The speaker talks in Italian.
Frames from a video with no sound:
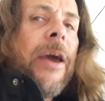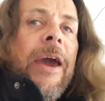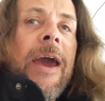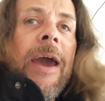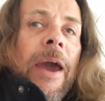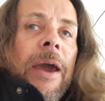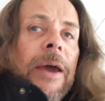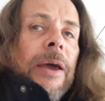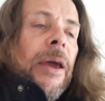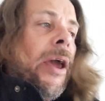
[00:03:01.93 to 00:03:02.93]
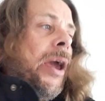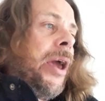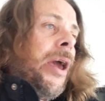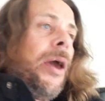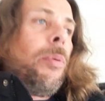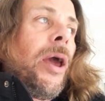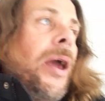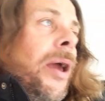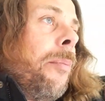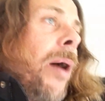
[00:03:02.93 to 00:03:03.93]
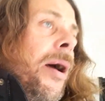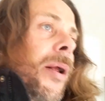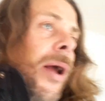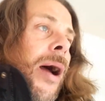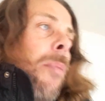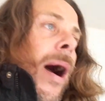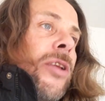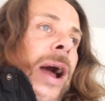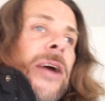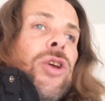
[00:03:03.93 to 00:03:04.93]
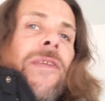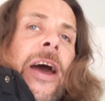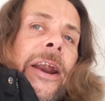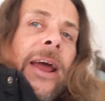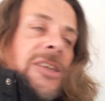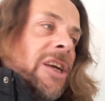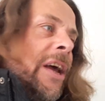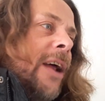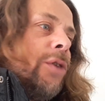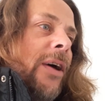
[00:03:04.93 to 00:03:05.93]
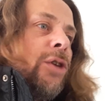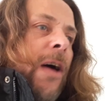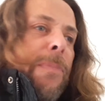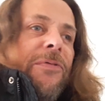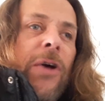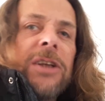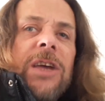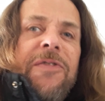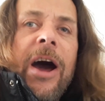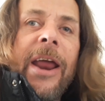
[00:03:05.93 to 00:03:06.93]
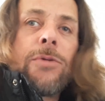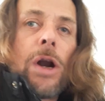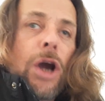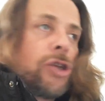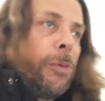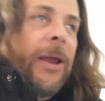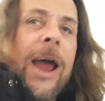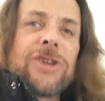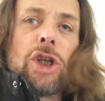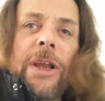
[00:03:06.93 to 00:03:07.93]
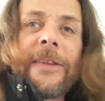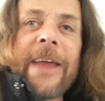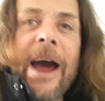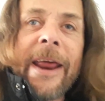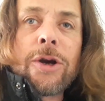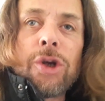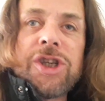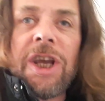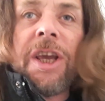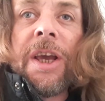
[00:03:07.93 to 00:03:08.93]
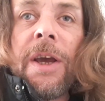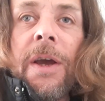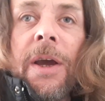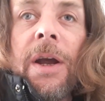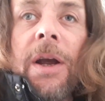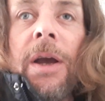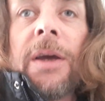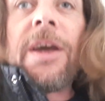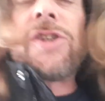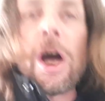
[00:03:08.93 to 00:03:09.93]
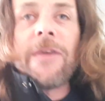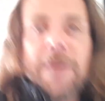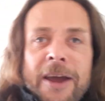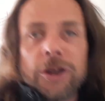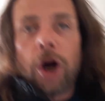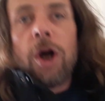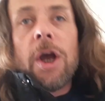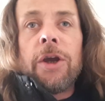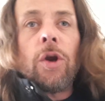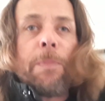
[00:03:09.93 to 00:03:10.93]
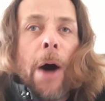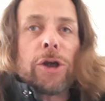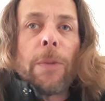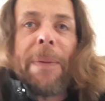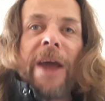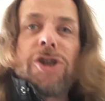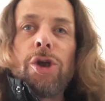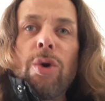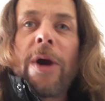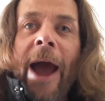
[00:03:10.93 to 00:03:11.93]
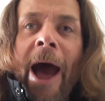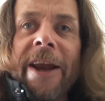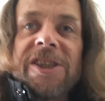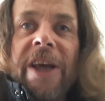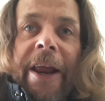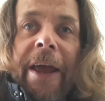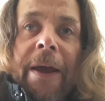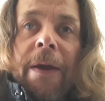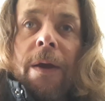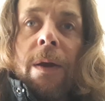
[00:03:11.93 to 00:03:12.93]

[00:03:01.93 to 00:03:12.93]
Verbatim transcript: e, e, e, a, a, a, dover reagire, a dover per forza fare qualcosa. Mi lascio trattare così, che sto vivendo in un posto peggio di un carcere